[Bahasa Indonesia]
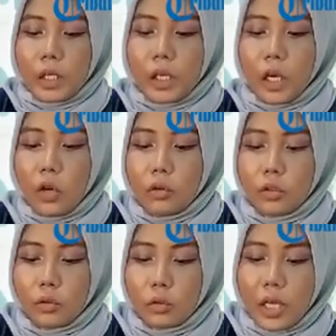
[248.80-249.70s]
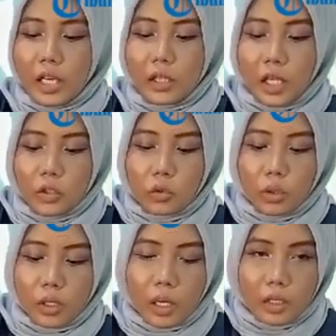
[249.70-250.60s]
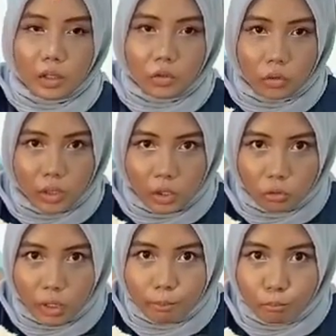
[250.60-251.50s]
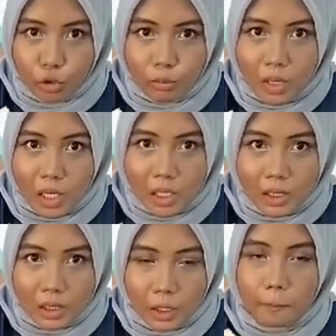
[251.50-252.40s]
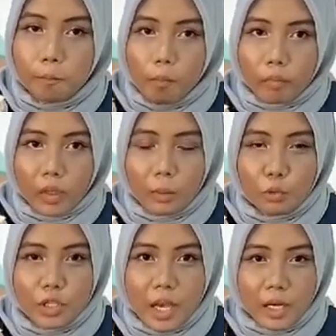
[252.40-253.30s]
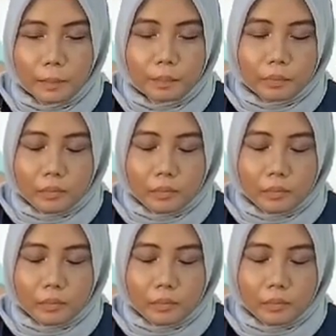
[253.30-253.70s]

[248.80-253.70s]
ini kalau dari teksturnya teksturnya itu lembut banget kemudian